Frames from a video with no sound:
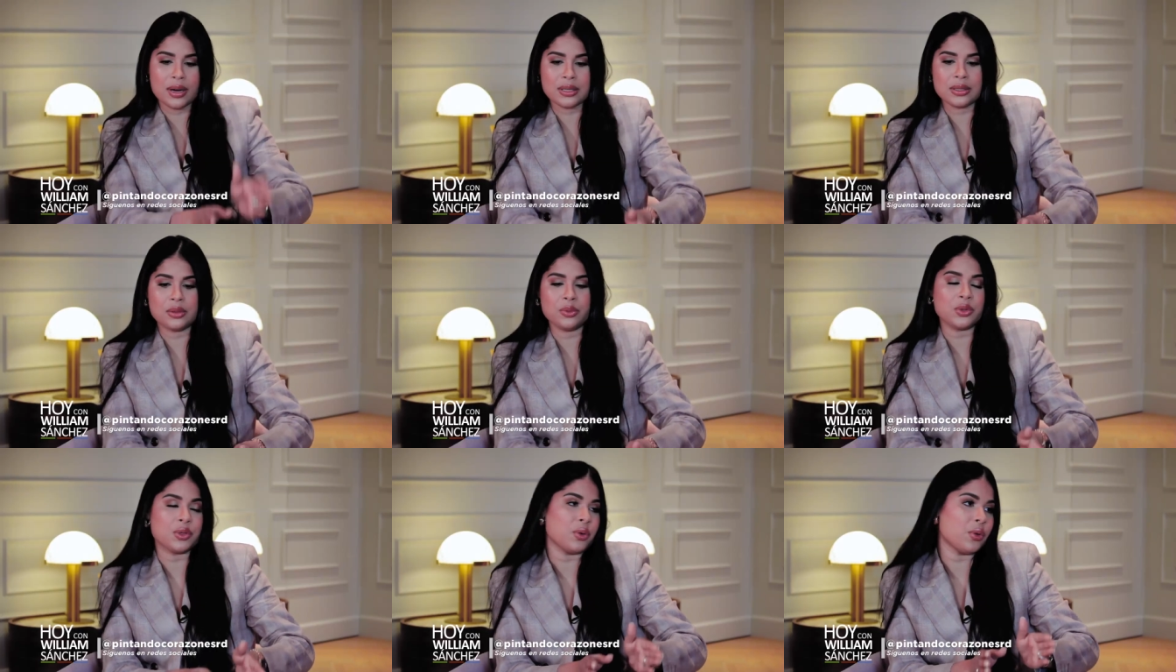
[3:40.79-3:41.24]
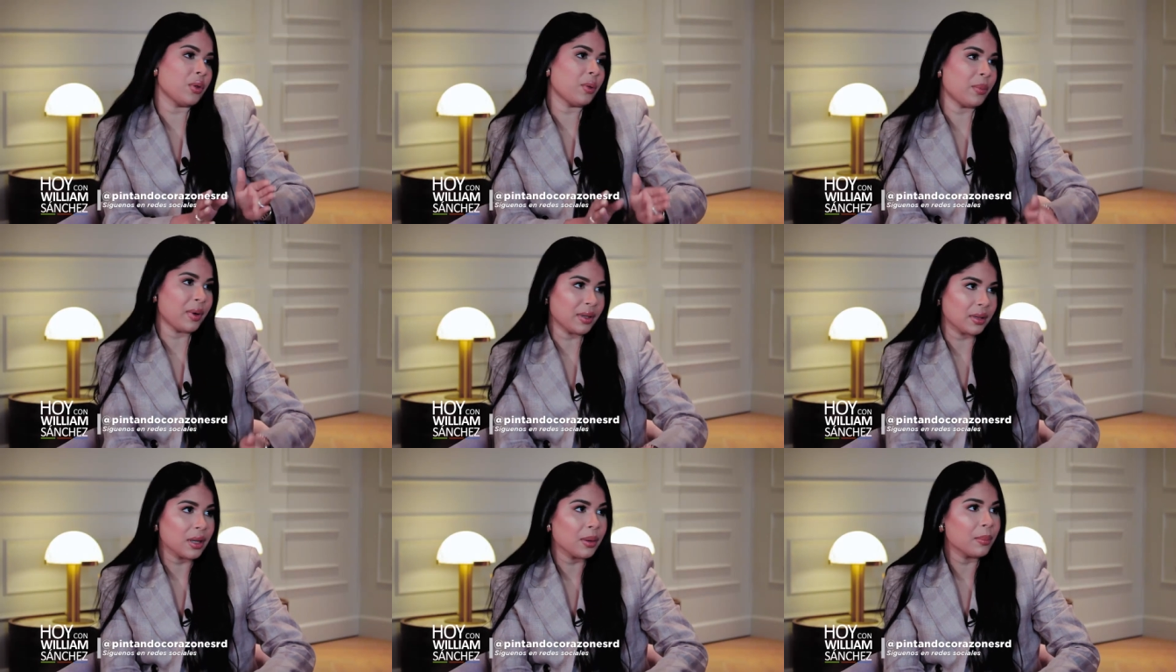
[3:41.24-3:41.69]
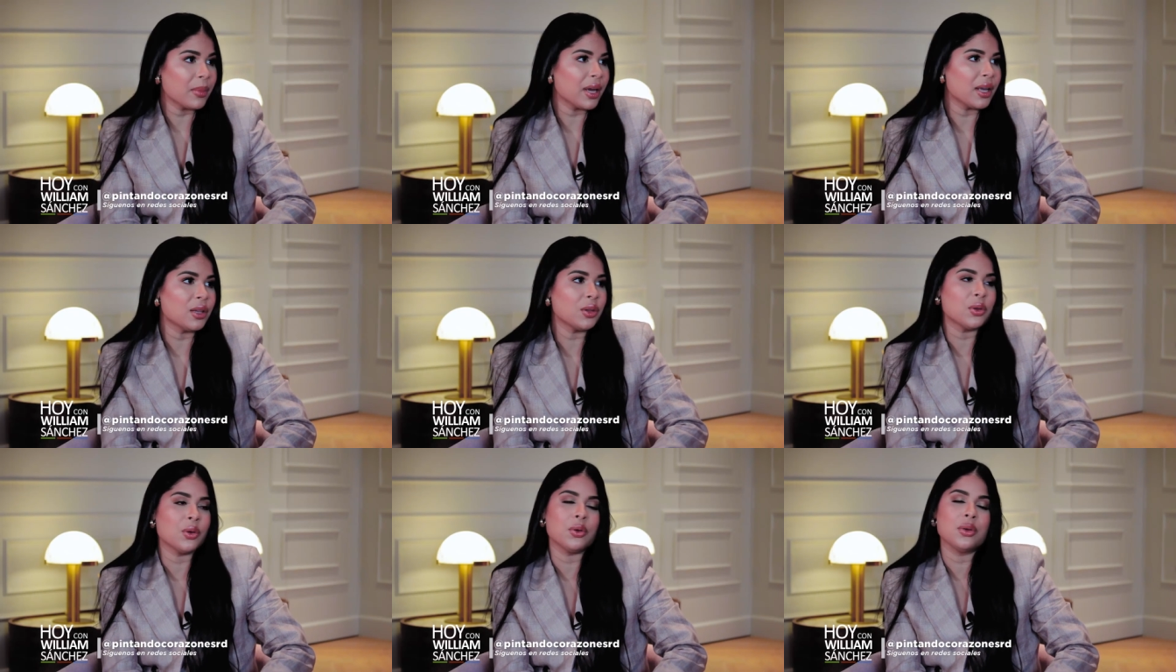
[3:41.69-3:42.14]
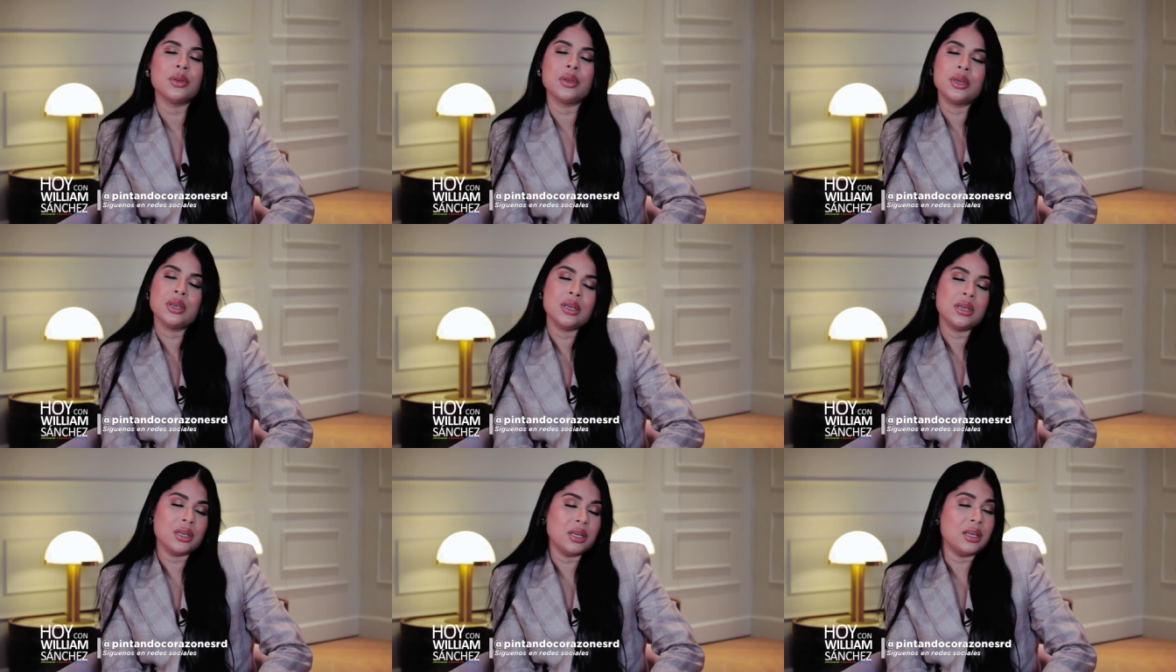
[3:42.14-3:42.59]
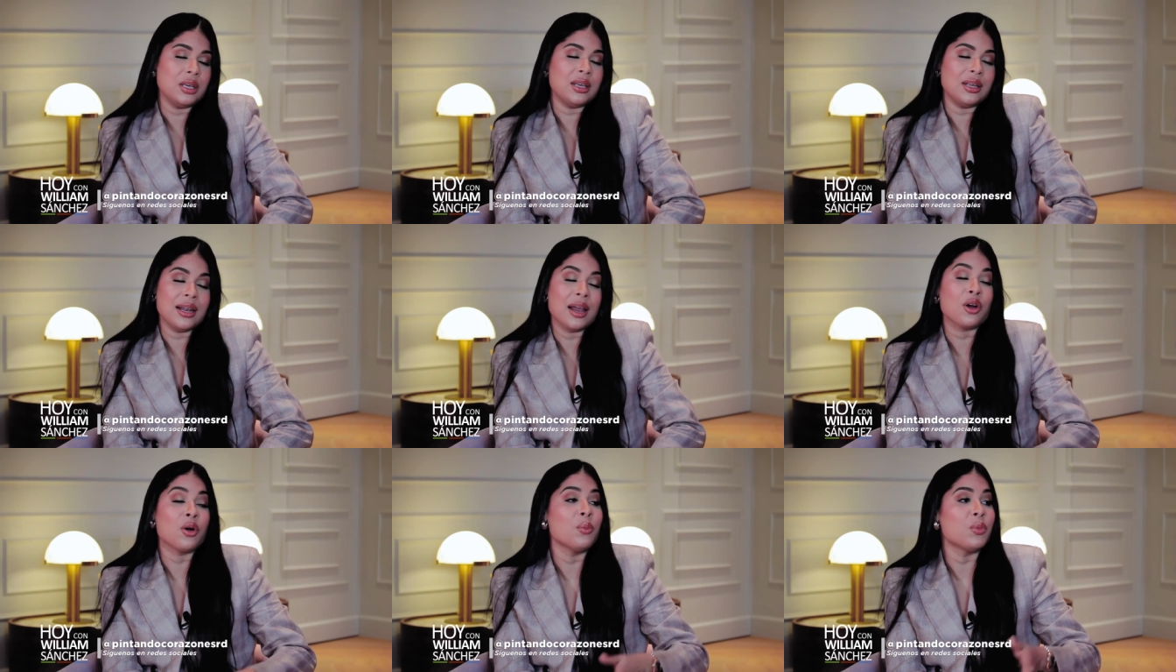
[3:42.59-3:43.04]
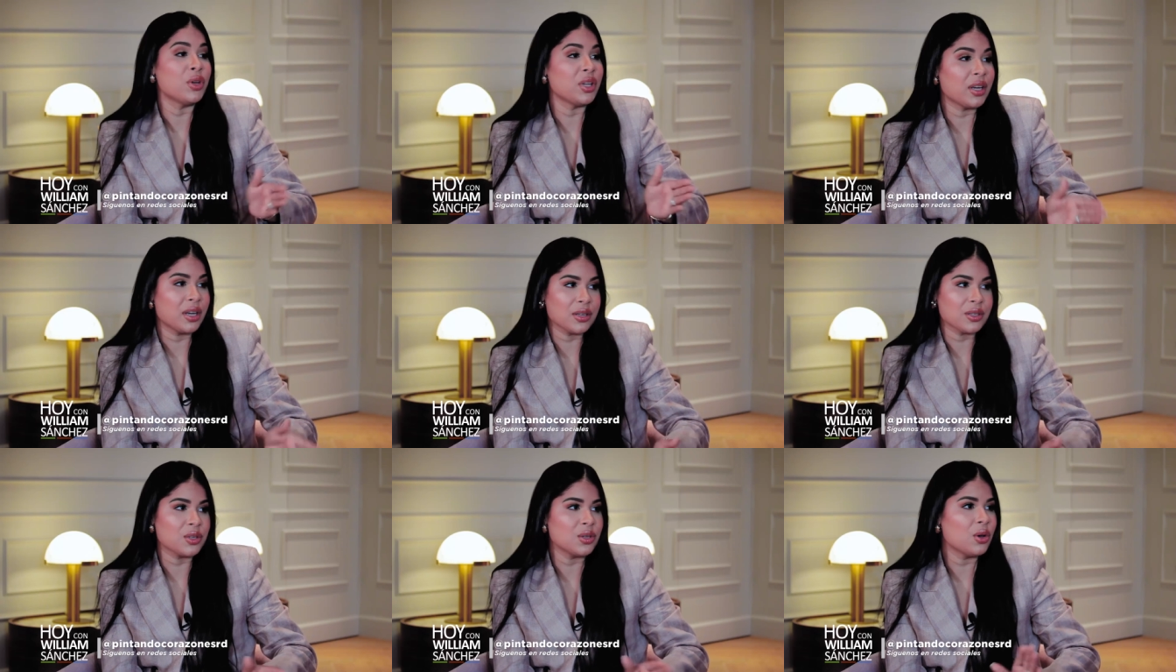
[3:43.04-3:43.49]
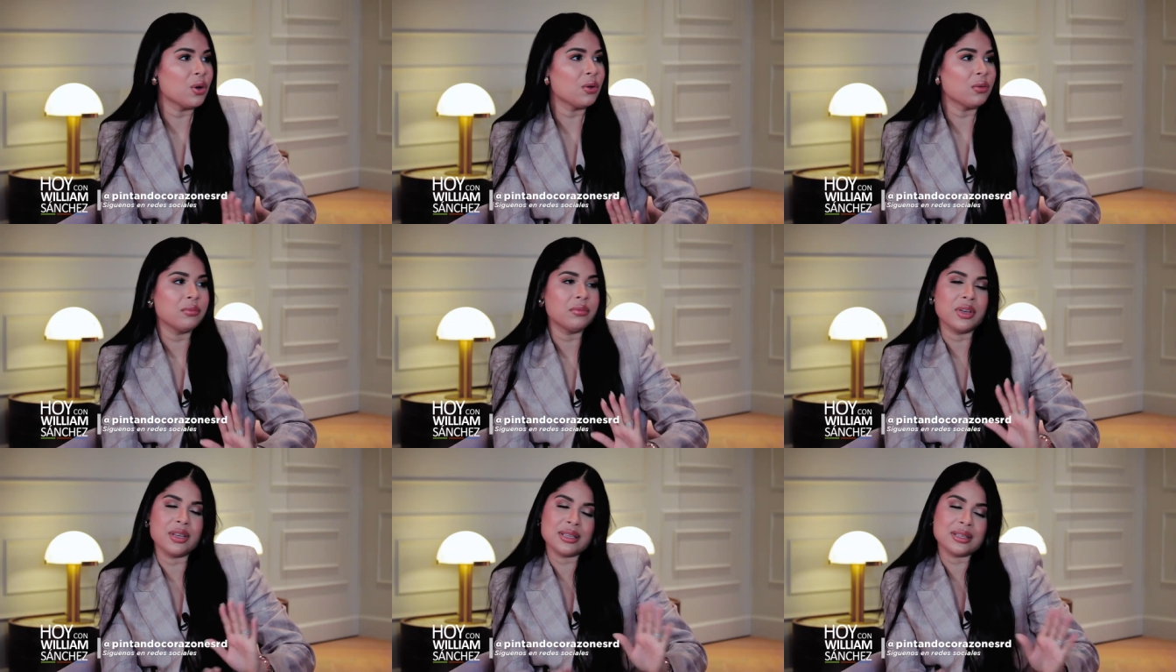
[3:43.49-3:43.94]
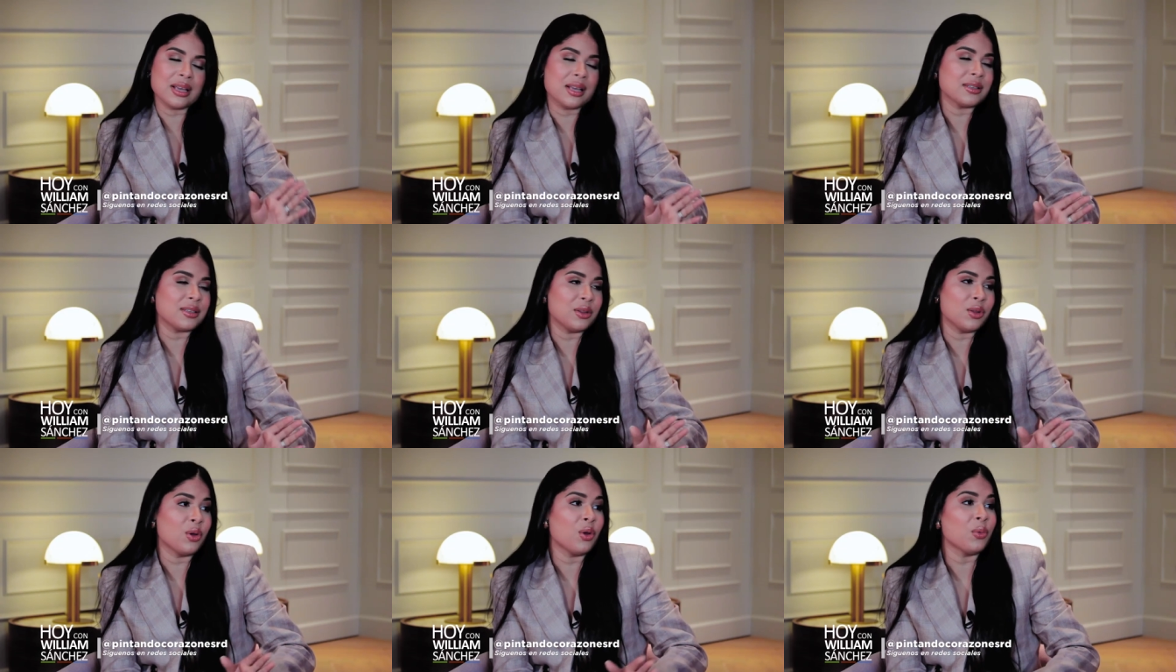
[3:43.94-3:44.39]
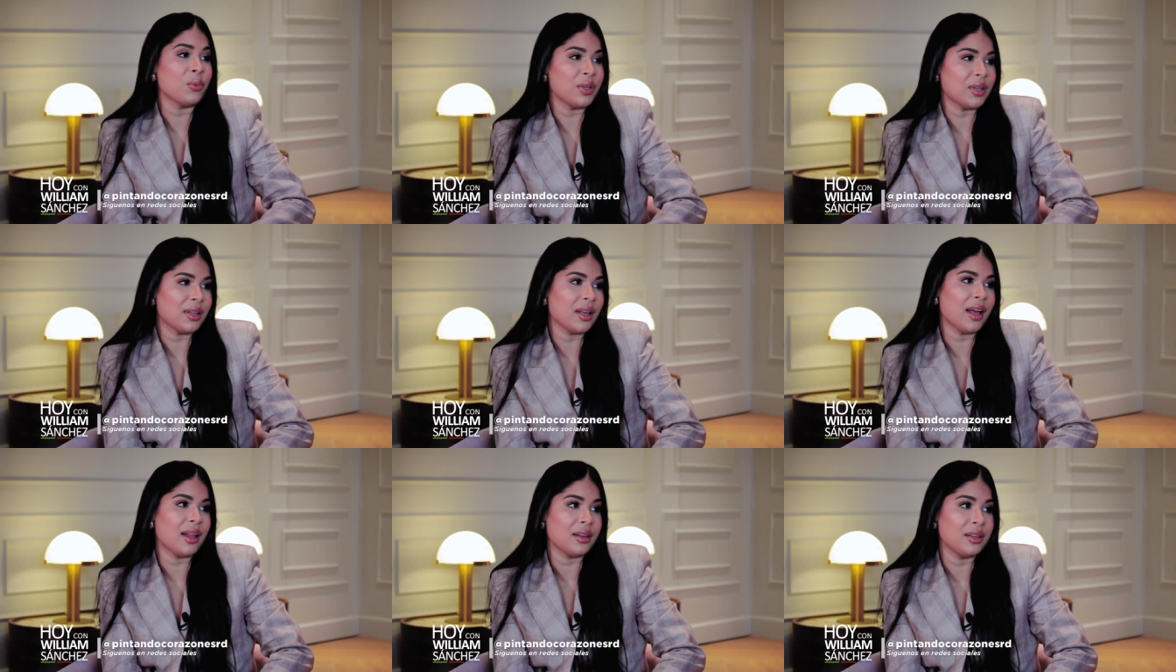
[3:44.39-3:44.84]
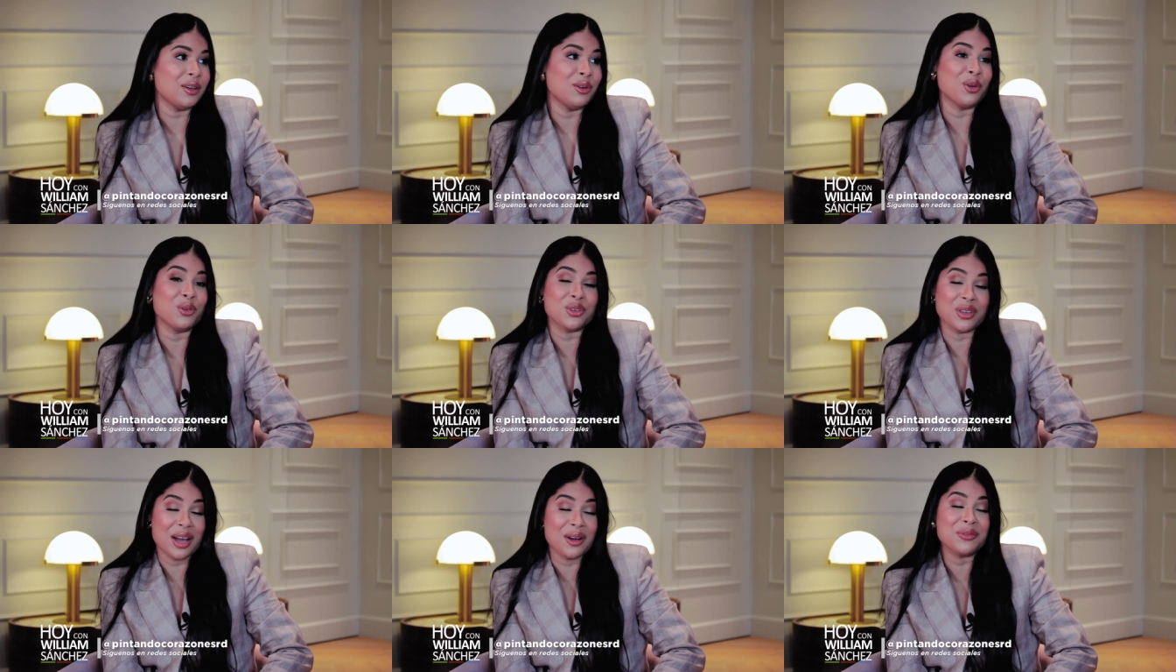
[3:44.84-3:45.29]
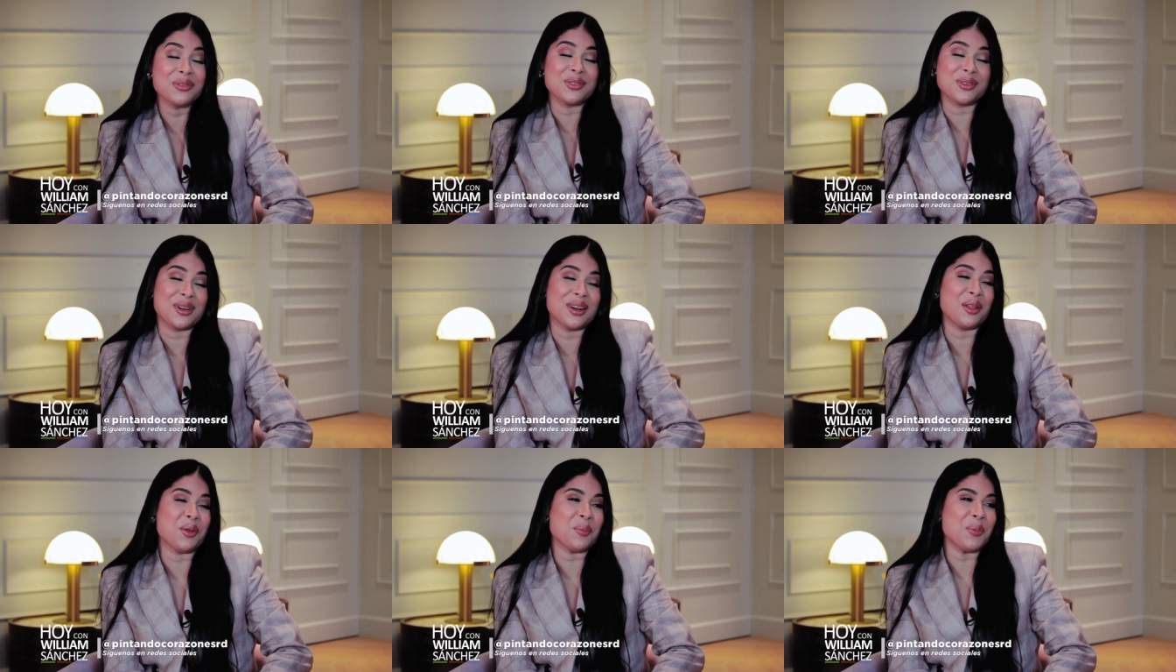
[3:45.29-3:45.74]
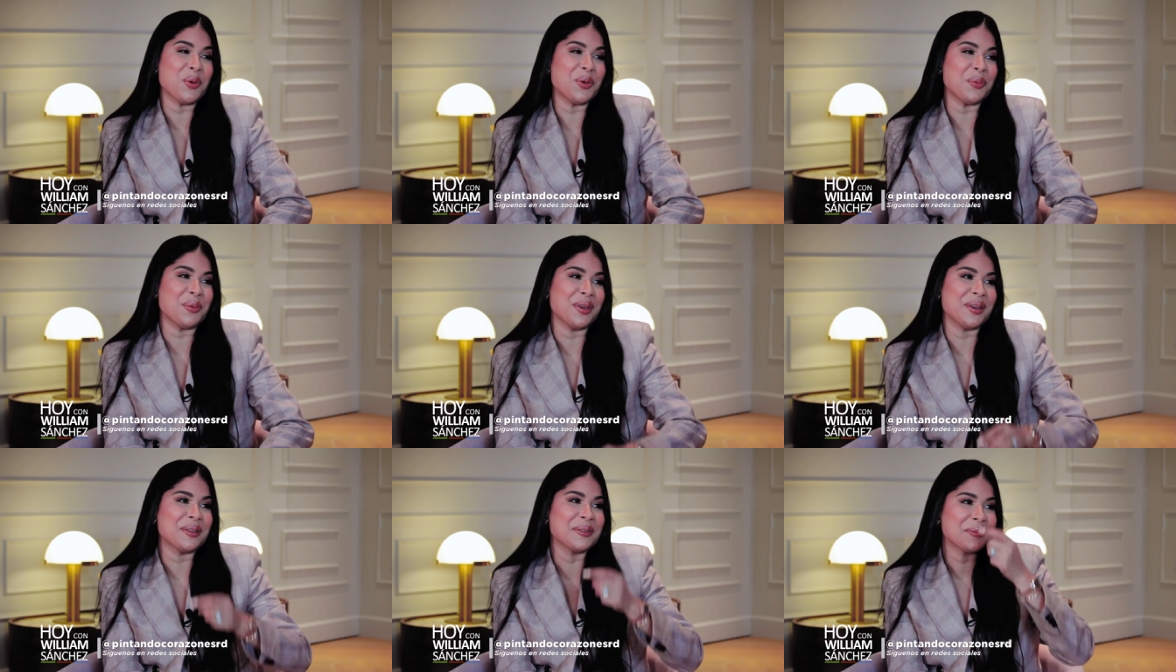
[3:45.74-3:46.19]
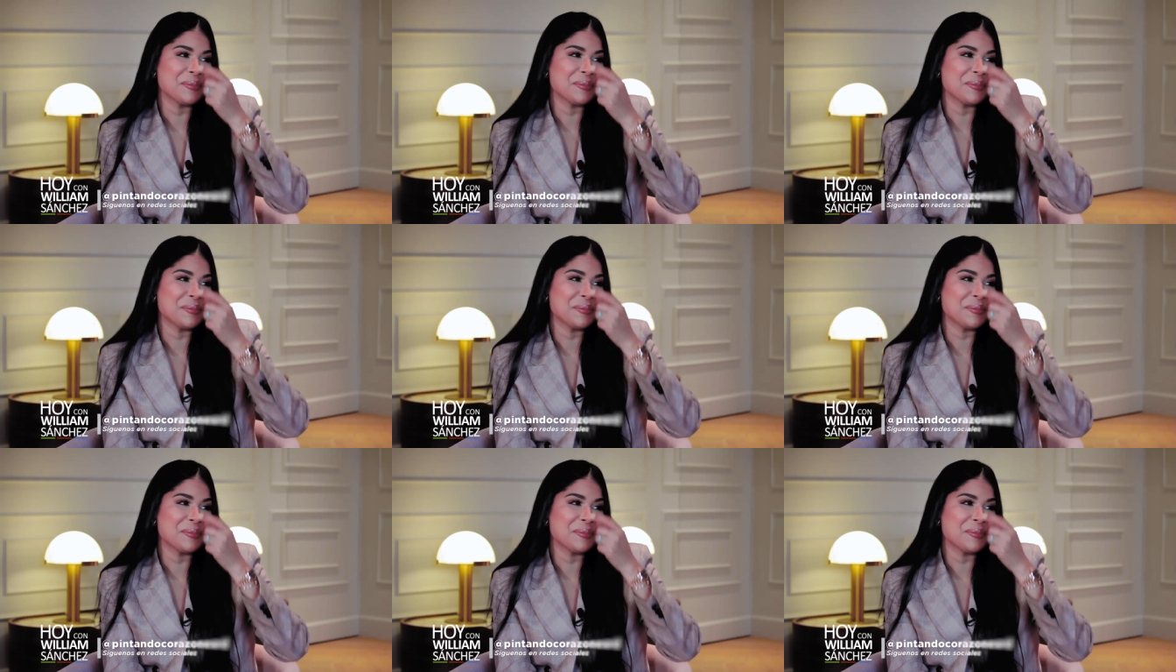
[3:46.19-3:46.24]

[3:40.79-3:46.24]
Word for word: es nuestro departamento y la comunicación, eso ha sido lo vital y nos ha funcionado muy bien.